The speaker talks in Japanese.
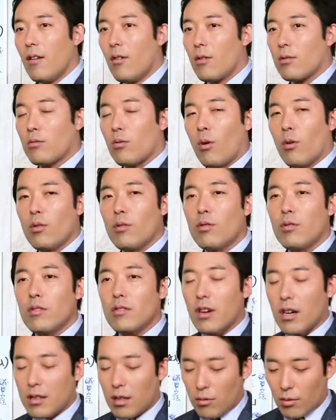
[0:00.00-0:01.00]
俺どういうふう
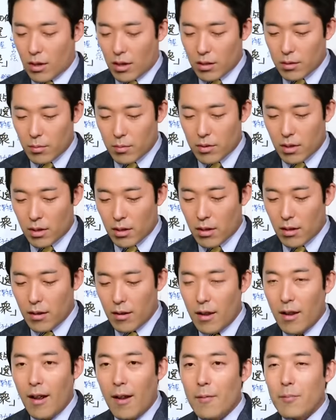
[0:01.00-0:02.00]
に書いてるのかなと思ったらね
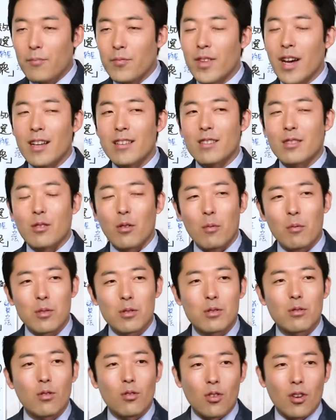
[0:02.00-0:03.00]
なんと面
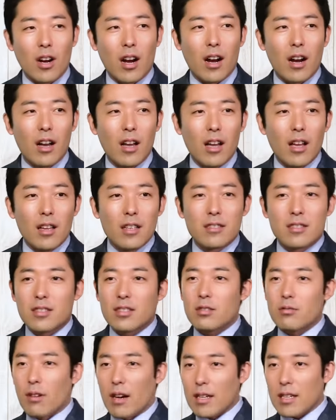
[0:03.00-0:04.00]
白いのが
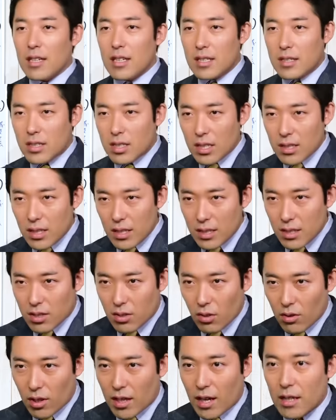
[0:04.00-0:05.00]
実は一人
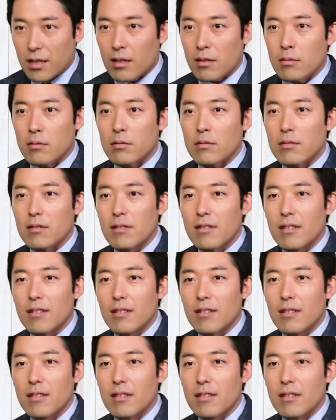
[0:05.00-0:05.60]
称で書いてるの